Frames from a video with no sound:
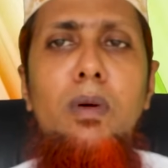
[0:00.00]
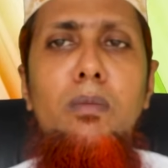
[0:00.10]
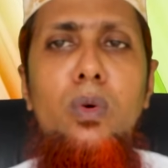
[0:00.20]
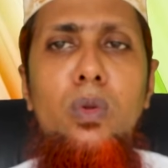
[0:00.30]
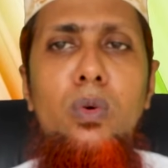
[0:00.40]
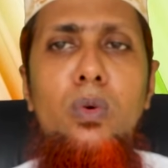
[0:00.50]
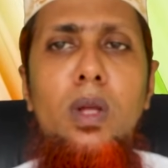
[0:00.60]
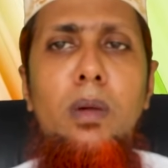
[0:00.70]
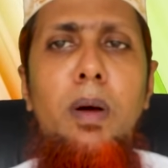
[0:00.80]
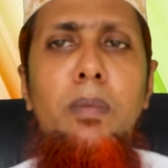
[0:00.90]
এবং মধু
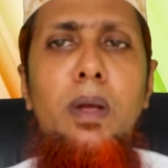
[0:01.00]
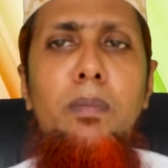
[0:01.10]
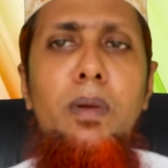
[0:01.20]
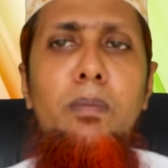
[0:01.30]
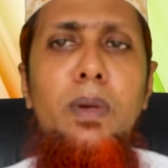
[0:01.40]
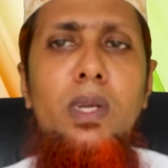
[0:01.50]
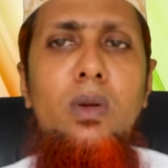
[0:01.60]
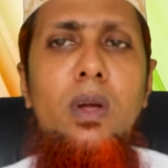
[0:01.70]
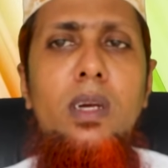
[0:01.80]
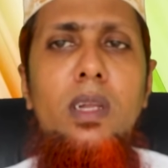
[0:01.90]
এভাবে আপনি বেশ
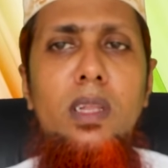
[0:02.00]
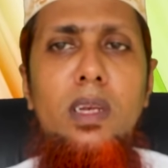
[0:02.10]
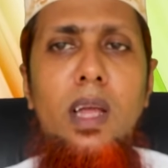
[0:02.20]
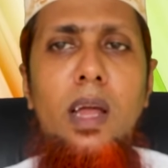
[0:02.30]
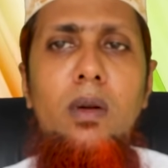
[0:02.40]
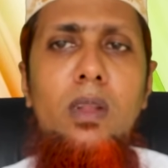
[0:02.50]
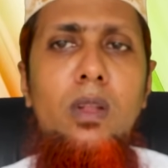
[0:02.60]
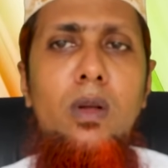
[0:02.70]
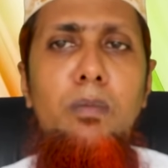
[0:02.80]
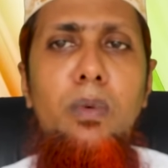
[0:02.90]
কয়েকটা দিন খান
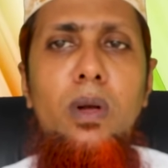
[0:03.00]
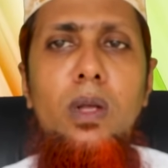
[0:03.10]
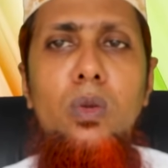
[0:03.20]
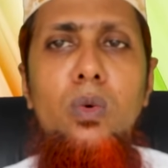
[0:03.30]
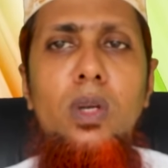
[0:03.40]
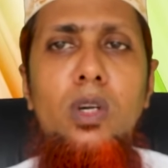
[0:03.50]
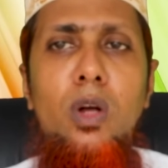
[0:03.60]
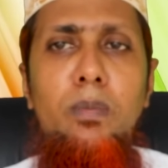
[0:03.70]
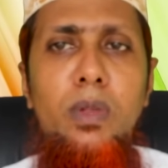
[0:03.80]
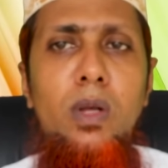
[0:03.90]
অর্থাৎ কমপক্ষে দুইটা
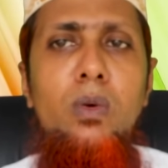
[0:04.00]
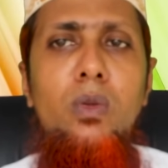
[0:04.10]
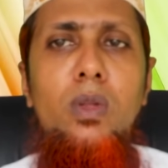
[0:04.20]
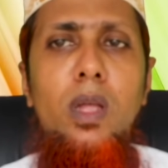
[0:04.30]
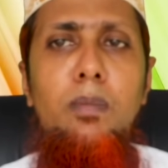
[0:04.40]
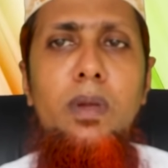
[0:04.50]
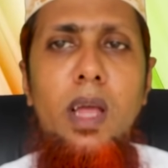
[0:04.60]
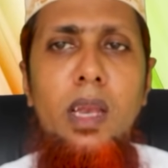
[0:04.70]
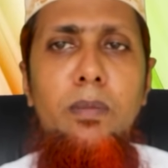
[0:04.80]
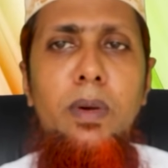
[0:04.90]
সপ্তাহ যদি আপনি
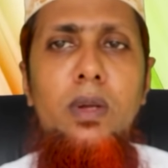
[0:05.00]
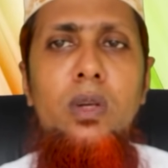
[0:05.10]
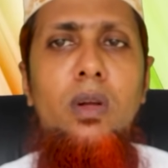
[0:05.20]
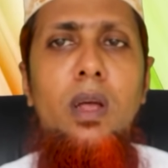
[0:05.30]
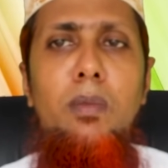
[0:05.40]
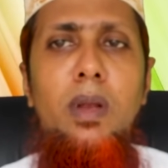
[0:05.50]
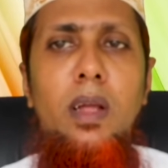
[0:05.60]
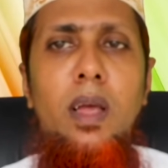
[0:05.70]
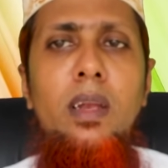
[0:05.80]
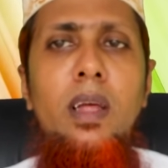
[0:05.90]
খালি পেটে সকালবেলা
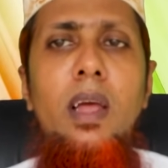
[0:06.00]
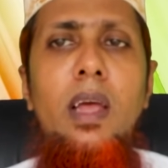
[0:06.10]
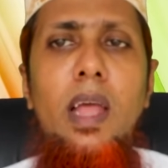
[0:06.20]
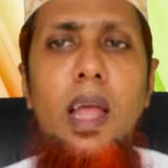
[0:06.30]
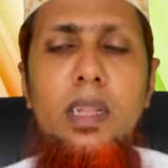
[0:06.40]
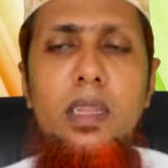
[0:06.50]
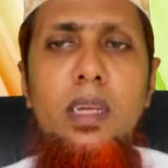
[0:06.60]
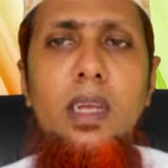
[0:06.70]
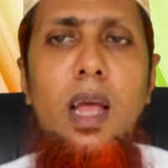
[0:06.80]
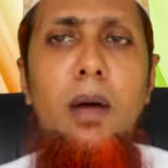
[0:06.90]
খান
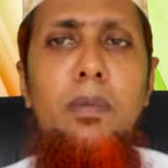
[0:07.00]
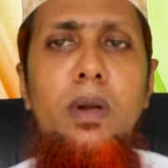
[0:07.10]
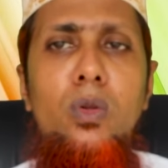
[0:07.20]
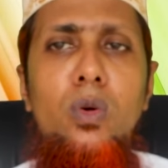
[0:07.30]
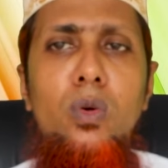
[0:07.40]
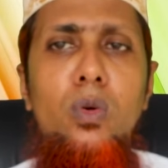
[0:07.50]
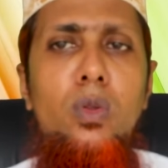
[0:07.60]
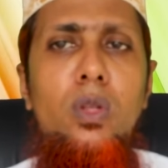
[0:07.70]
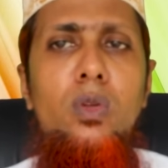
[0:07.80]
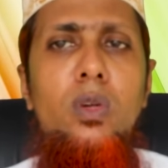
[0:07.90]
একদিকে আপনার যৌন
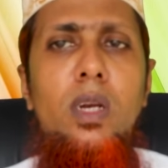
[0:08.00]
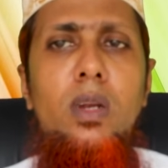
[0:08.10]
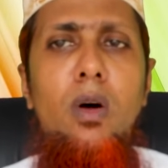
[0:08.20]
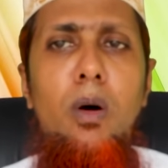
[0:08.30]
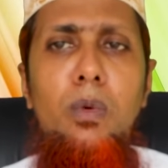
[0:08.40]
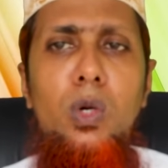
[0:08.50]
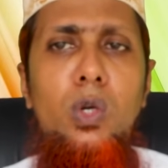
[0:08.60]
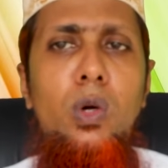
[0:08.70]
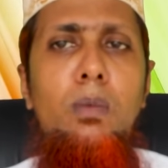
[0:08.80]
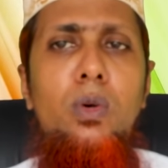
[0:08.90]
উত্তেজনাটা
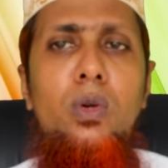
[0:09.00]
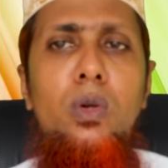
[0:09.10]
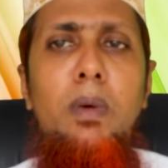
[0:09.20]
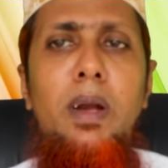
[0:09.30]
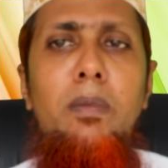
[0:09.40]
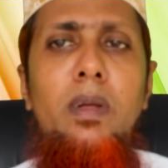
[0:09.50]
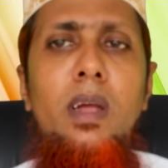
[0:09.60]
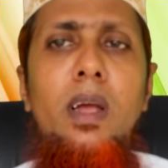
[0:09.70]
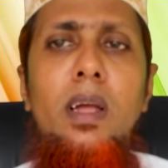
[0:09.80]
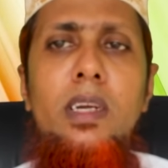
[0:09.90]
অবশ্য অবশ্যই বাড়বে
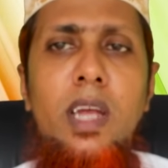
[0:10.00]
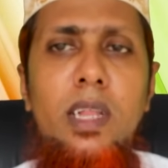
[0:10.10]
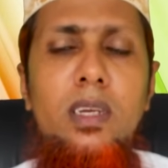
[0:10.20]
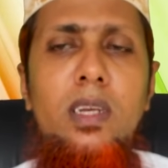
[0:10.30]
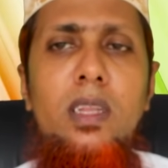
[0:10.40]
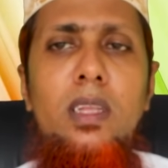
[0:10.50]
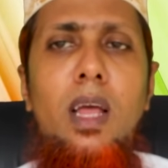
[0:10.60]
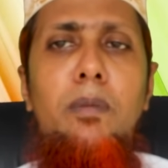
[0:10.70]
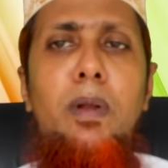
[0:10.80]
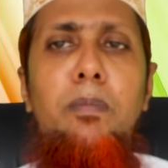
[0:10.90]
সাথে সাথে
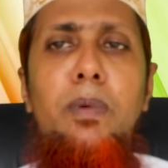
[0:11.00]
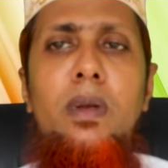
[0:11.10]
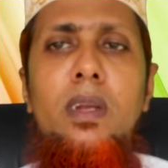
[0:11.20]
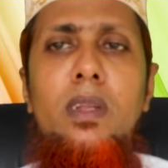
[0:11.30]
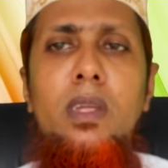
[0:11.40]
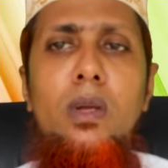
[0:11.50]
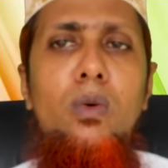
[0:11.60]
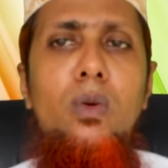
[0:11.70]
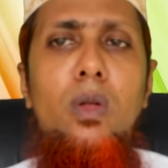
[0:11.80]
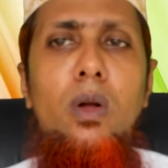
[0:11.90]
আপনার পেটের যে
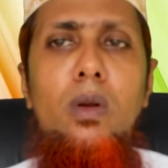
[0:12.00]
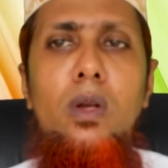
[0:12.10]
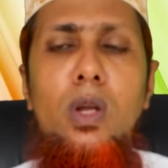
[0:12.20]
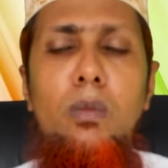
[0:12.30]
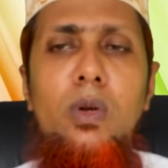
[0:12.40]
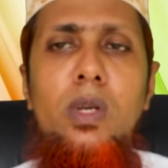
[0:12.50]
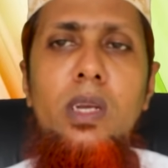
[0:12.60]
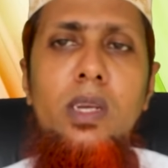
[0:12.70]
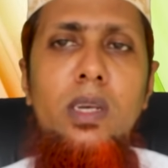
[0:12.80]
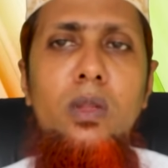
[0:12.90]
কোনো ধরনের সমস্যা
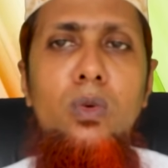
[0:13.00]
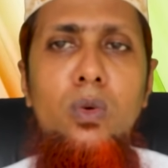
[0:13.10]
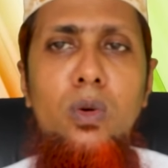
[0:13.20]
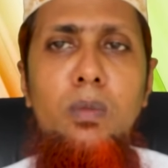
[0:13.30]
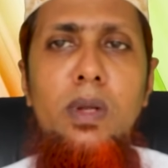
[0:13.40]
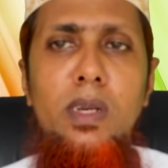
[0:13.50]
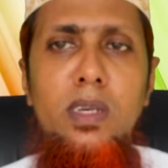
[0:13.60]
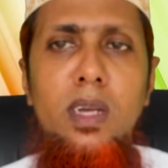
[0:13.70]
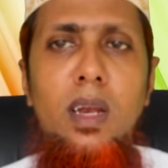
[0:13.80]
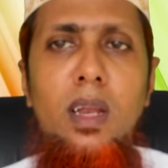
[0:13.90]
সেটি দূর করবে
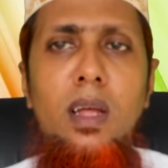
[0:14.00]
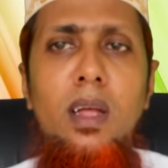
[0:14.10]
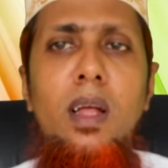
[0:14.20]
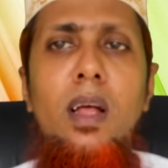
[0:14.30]
ইনশাআল্লাহ